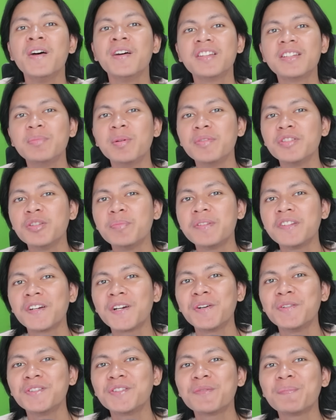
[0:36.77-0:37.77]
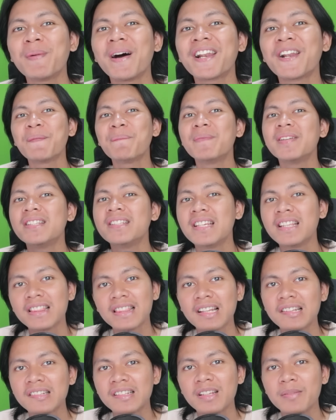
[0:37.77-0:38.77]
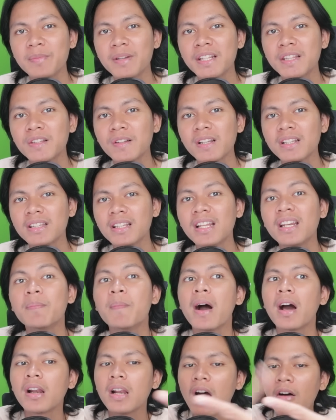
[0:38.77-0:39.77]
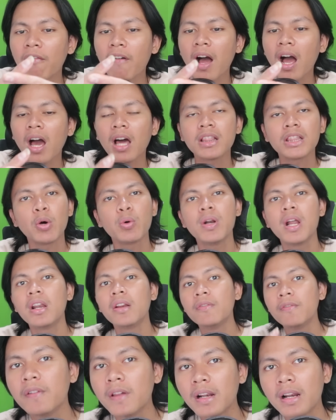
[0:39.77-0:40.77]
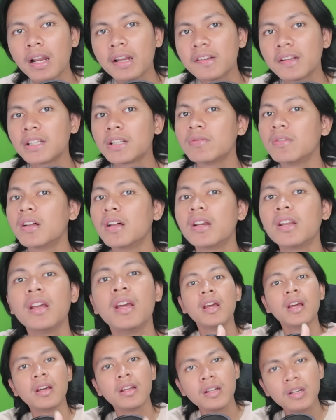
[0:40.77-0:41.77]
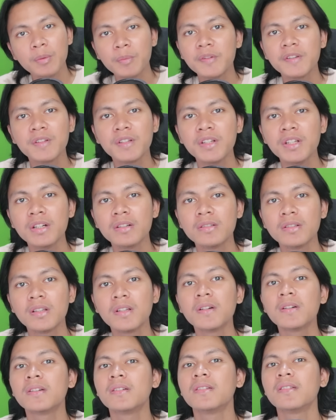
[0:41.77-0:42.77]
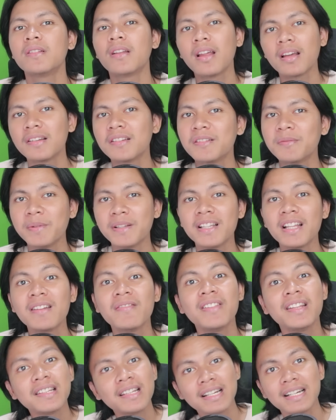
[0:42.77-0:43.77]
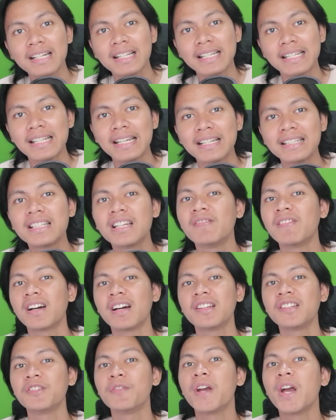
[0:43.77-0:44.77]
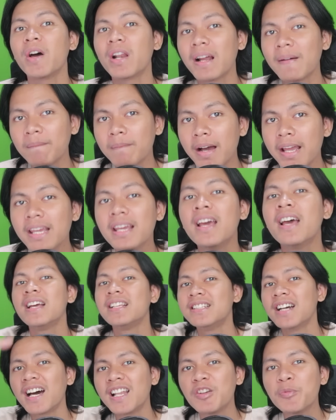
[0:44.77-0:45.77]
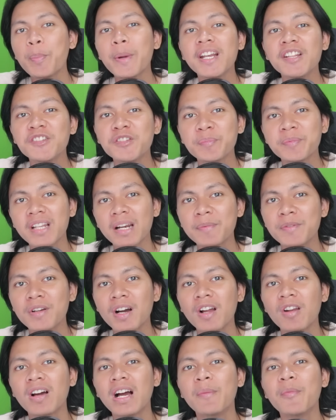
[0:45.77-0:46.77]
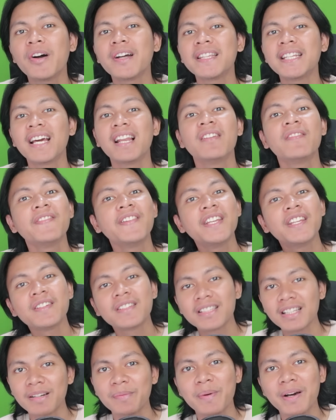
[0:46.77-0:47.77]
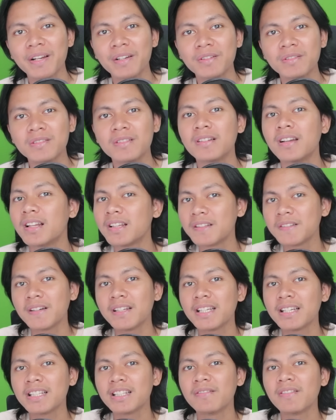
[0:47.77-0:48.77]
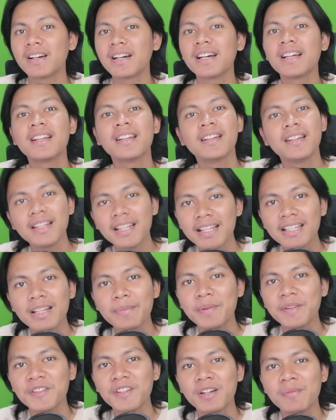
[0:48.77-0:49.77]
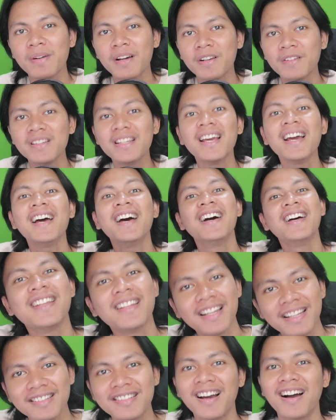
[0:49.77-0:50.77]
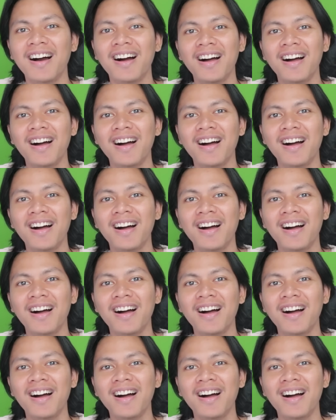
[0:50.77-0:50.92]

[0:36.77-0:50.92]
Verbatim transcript: sebelum itu bisa gak untuk para pecinta Skibidi Toilet Dari Bang Dava atau dari Fearless atau dari Dom Studio Untuk like sebentar bisa kali ya Terima kasih wahai orang baik Jangan lupa di subscribe juga kalau nggak mau ketinggalan video terbaruku Langsung aja kita bakal lihat episode barunya Let's go